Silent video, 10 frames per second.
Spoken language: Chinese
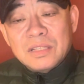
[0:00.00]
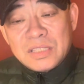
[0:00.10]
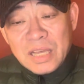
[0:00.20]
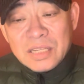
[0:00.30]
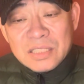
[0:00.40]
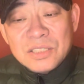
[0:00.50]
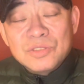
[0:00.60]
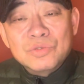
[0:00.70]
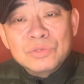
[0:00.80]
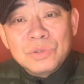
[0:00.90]
建立
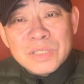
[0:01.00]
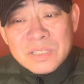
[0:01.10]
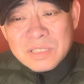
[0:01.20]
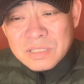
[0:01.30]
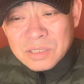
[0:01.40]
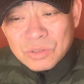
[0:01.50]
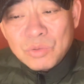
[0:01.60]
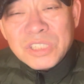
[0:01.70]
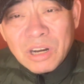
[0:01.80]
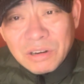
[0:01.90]
新中国死了
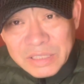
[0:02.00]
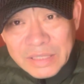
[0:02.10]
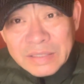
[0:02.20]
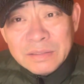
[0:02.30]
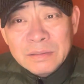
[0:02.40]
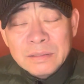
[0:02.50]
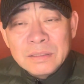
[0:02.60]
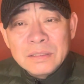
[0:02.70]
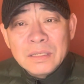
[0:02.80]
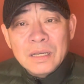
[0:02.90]
多少人，
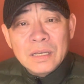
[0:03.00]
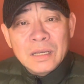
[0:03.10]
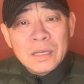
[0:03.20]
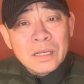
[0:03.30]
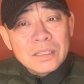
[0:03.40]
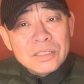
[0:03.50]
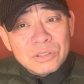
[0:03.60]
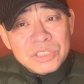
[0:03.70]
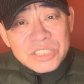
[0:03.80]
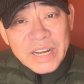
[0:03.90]

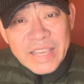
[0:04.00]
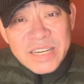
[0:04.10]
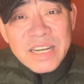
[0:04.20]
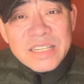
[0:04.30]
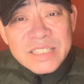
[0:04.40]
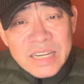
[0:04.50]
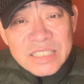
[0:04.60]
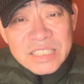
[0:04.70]
有谁认真